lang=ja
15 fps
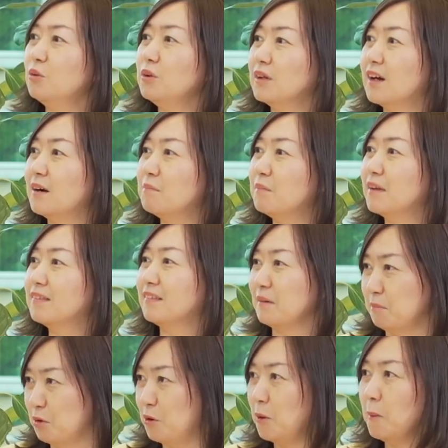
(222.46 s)
人頑張って
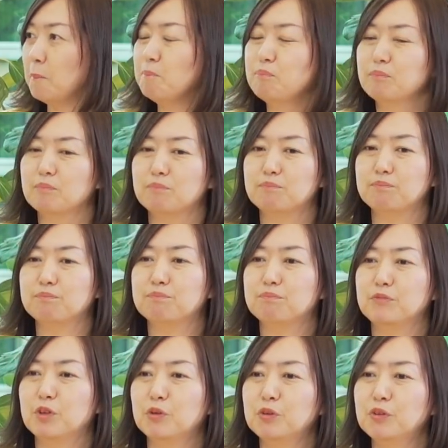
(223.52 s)
も、うん、うん、
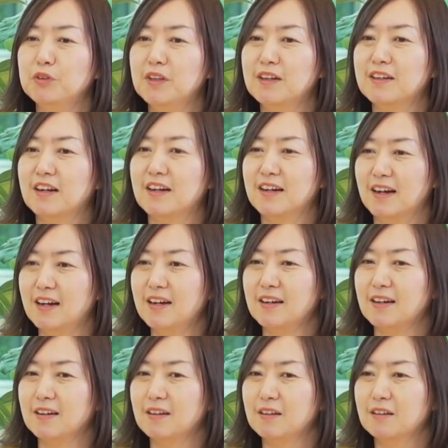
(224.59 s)
世の中
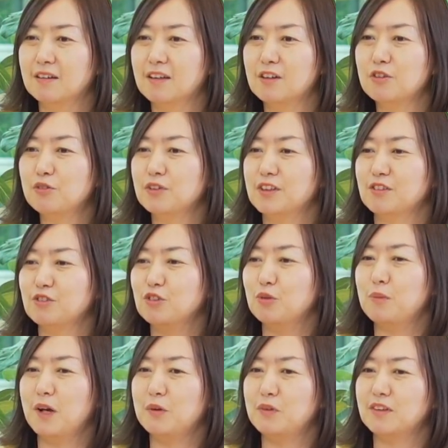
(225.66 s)
が結局私の
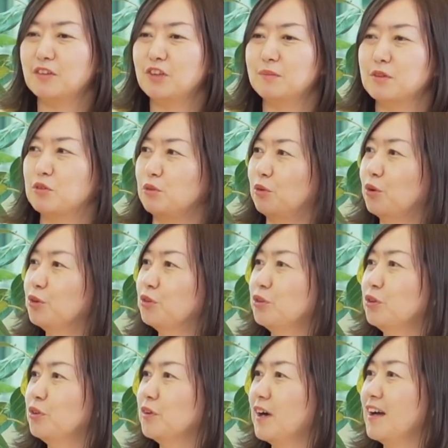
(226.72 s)
場合は例えばその
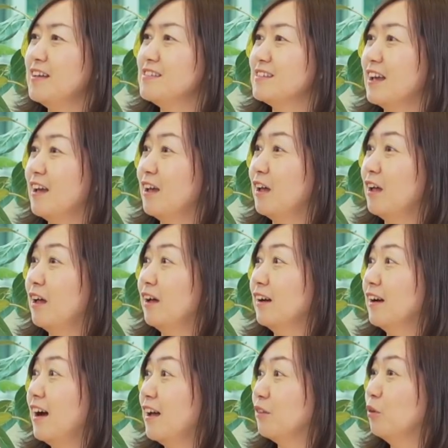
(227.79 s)
夫の会社
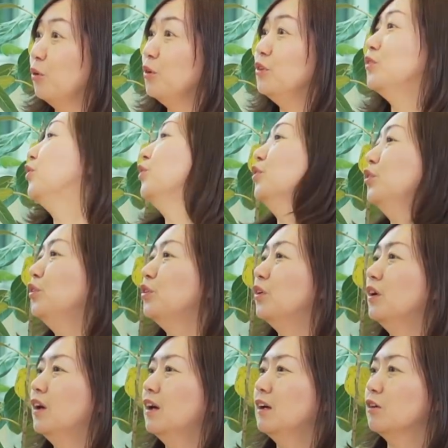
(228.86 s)
がどういう、う
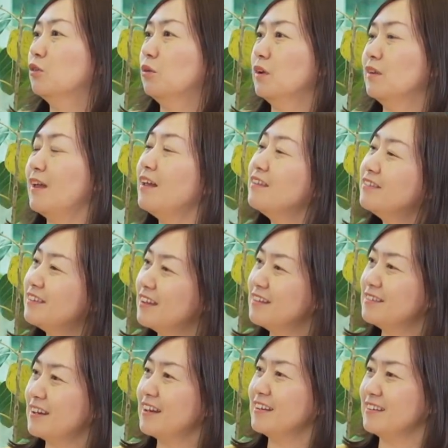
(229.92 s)
ん、これ男性
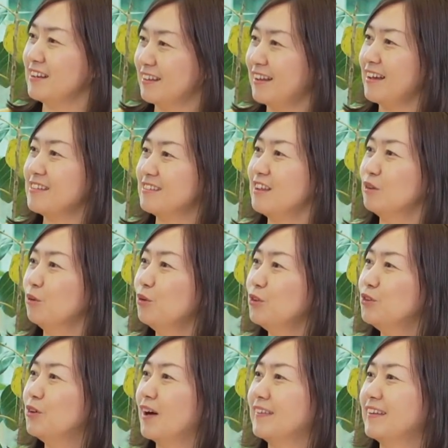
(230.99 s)
社員に対してどうい
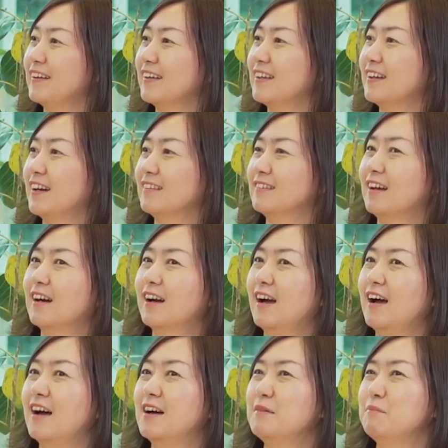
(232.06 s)
う働き方
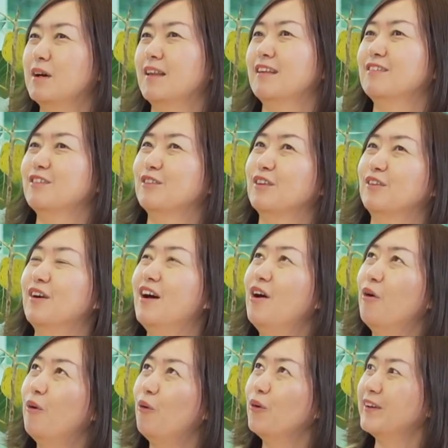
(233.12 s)
が、まあ、なんていうの
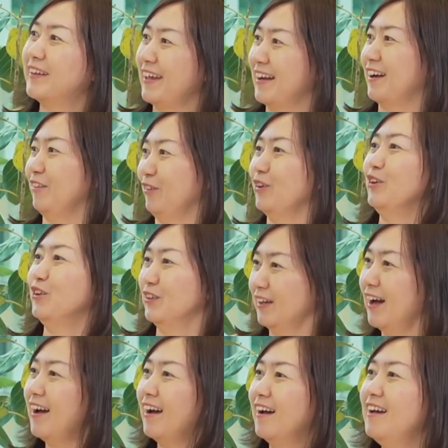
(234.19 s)
OK かという
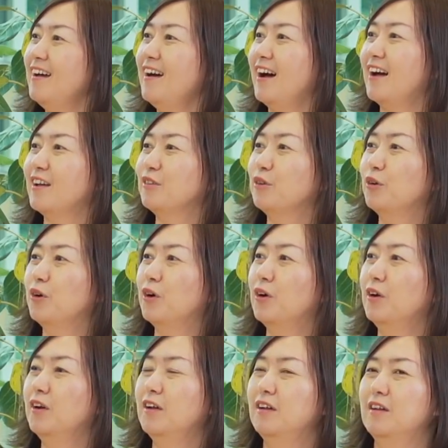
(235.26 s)
か、うんうん、あ
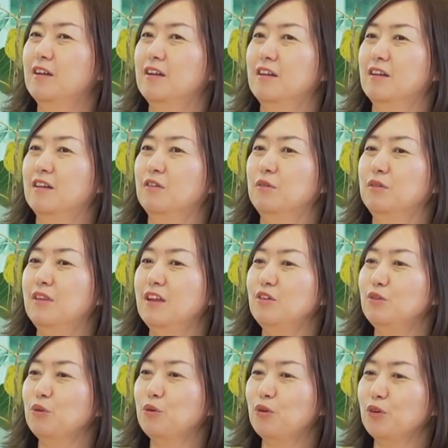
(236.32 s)
のっていう
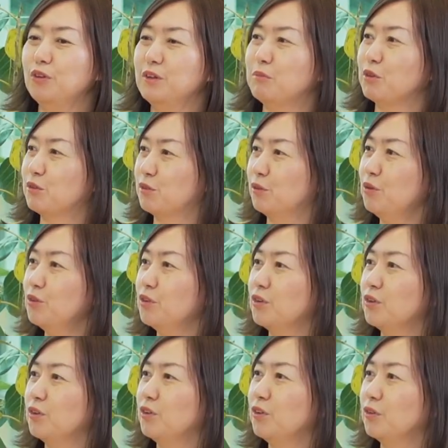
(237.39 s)
ところにもすご
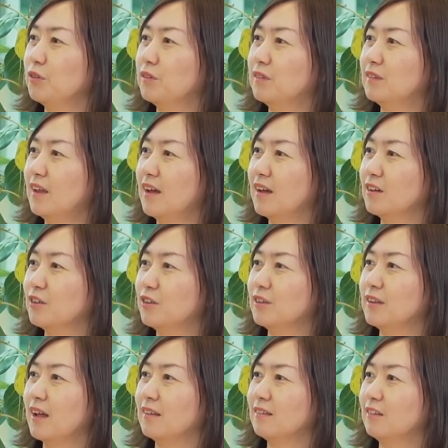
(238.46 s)
く寄ってくる
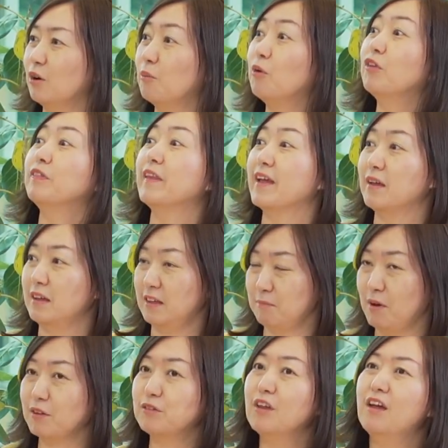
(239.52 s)
なって思ってい
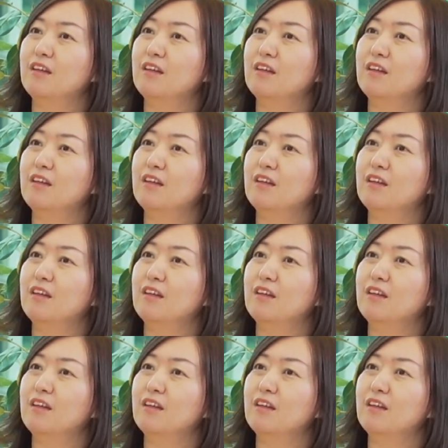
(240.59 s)
ます。